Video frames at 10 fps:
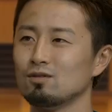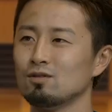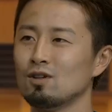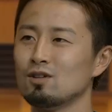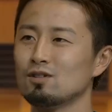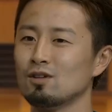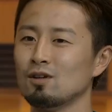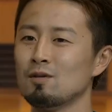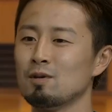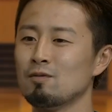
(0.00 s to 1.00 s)
なんですかね
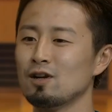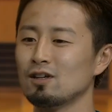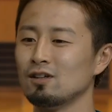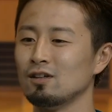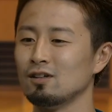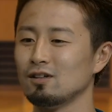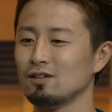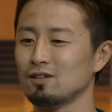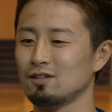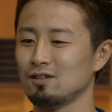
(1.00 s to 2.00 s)
やっぱ茨城
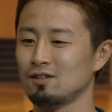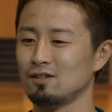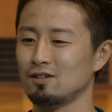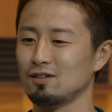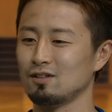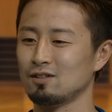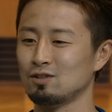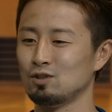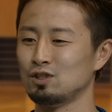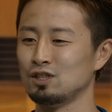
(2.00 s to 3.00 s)

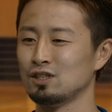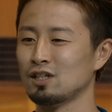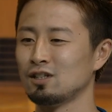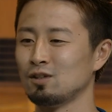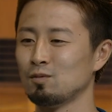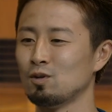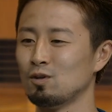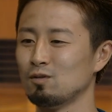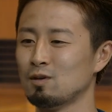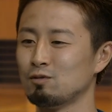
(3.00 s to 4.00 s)
出身だっていうの
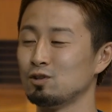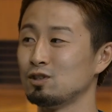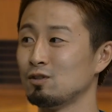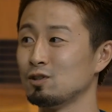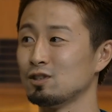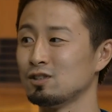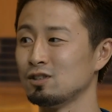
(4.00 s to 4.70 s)
ももちろん知ってましたし、